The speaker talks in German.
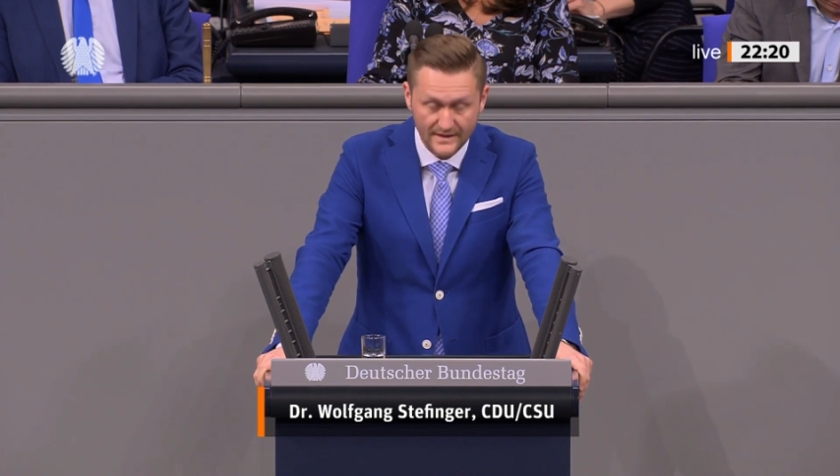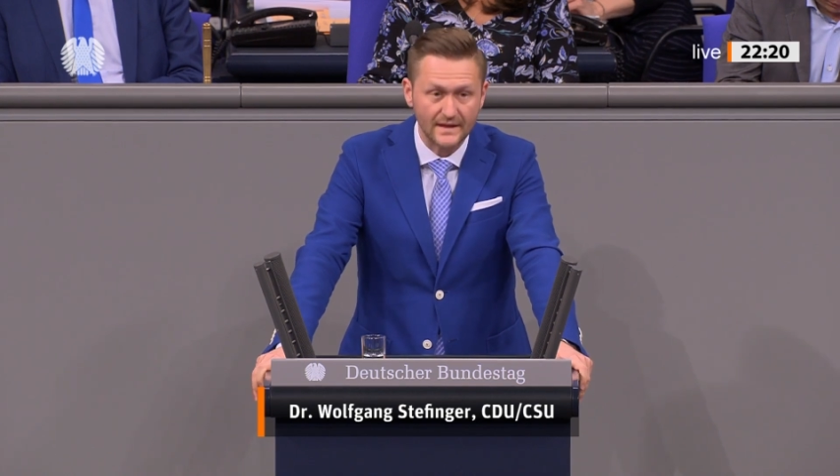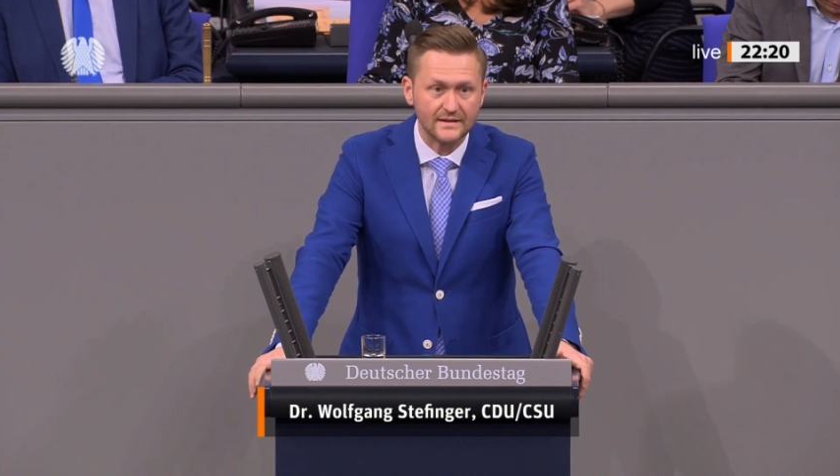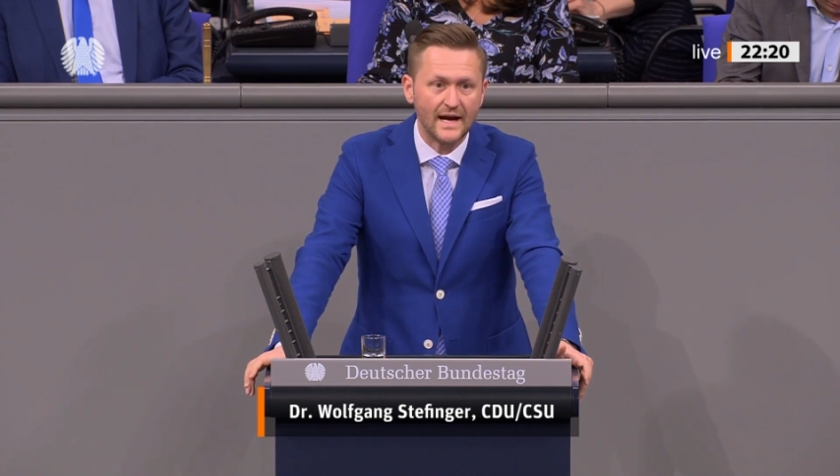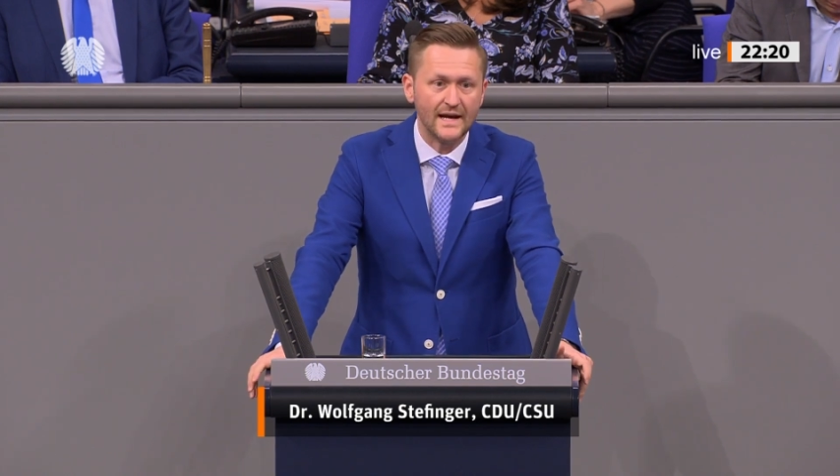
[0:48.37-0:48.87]
Die
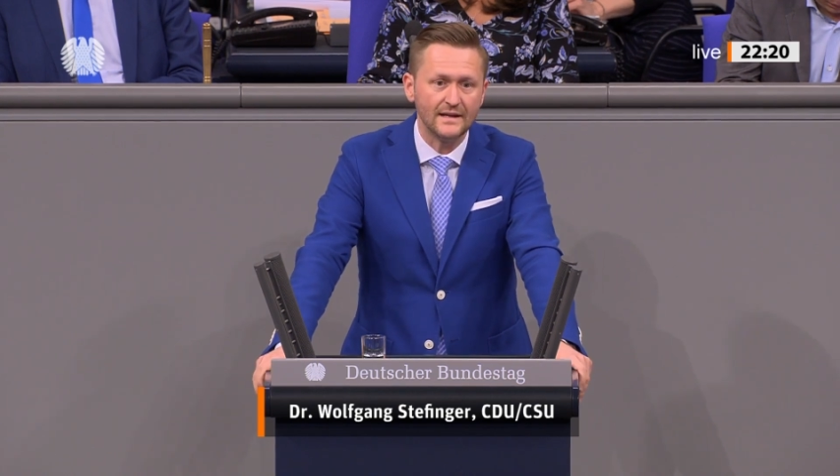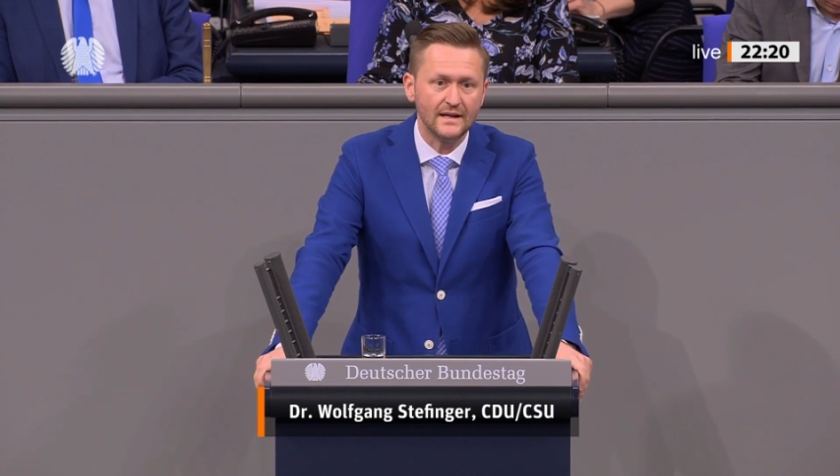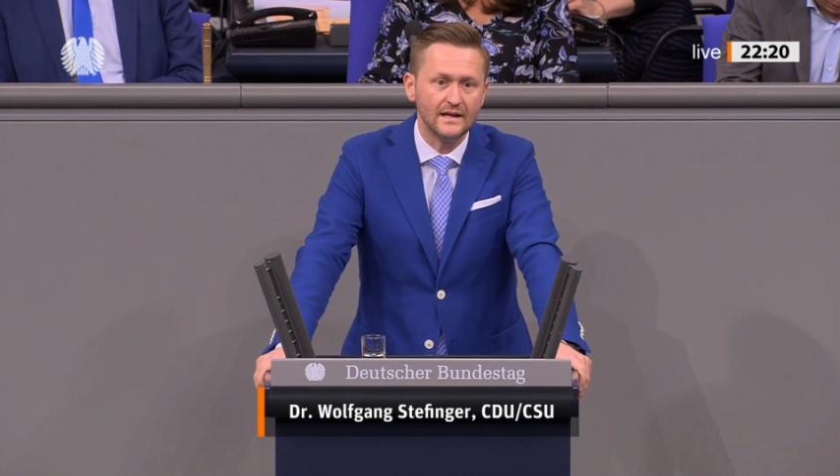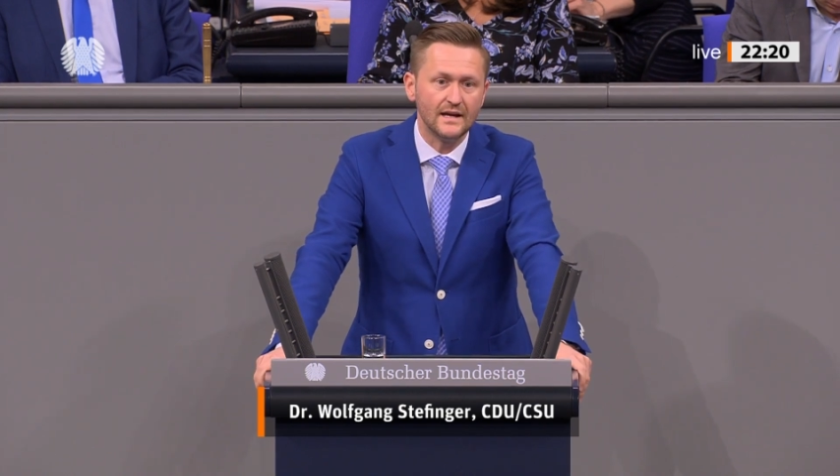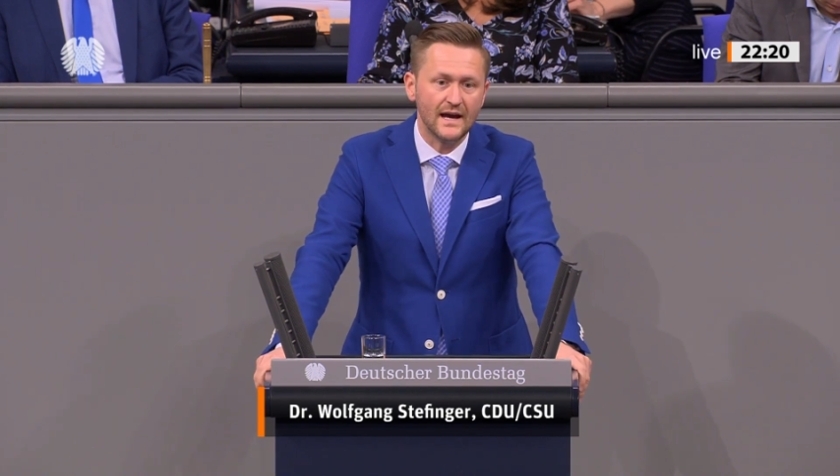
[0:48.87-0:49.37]

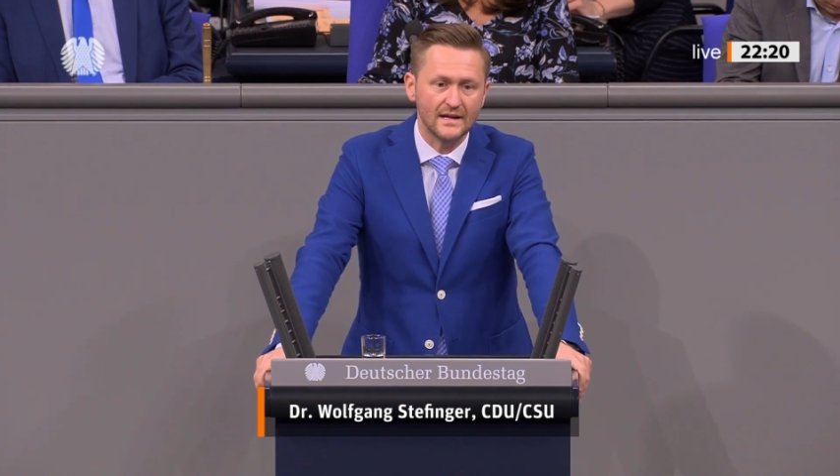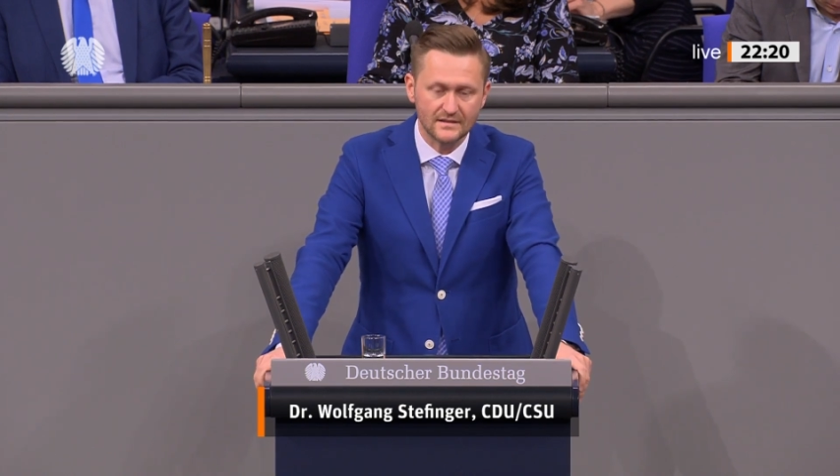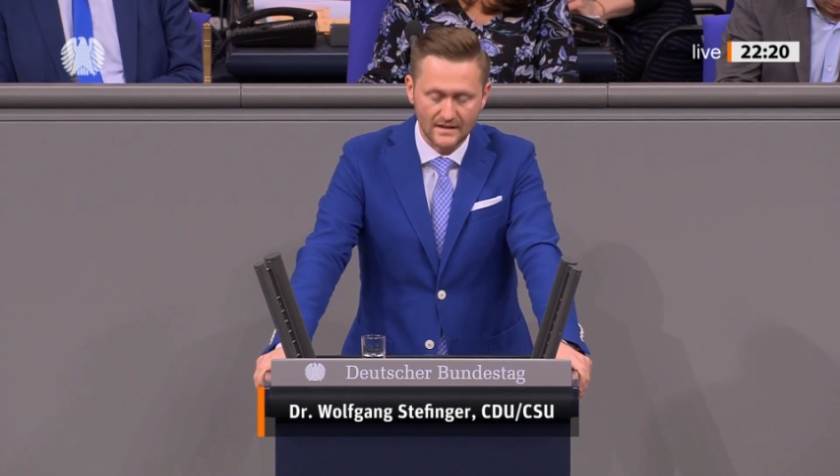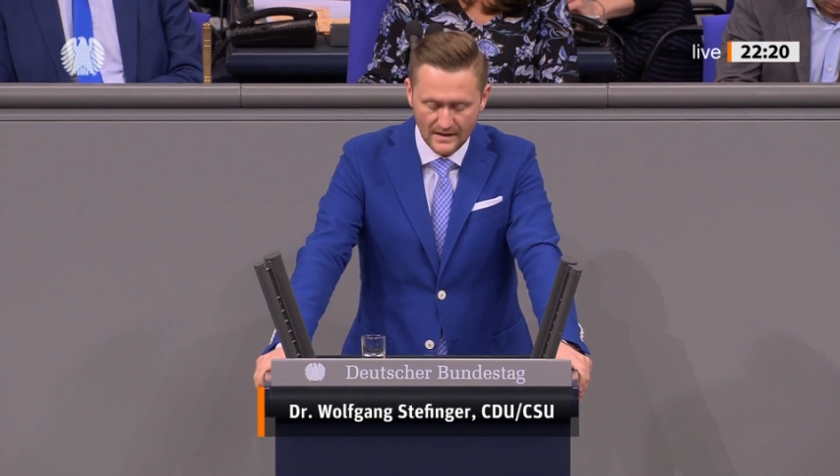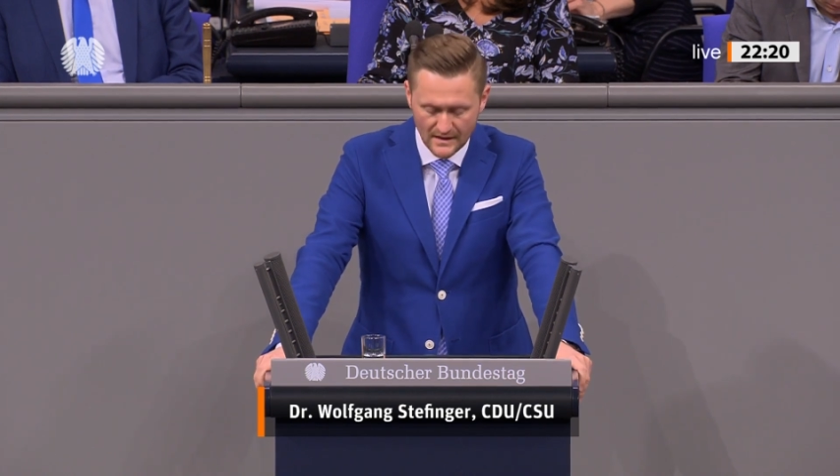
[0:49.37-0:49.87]

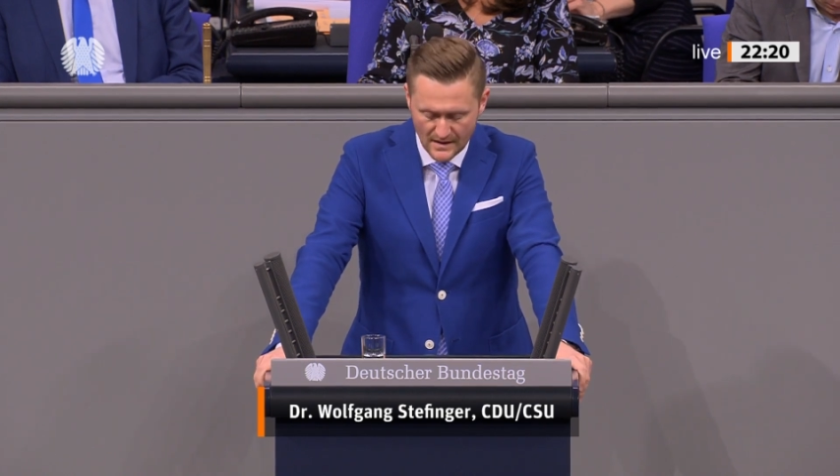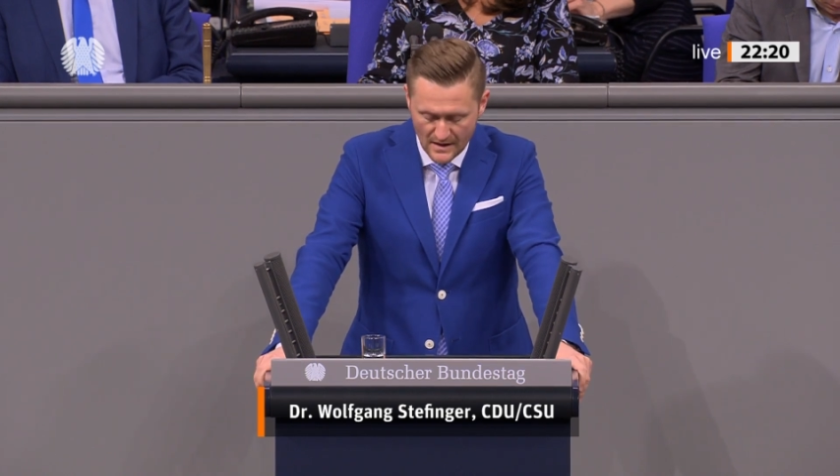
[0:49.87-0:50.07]
Getreideernte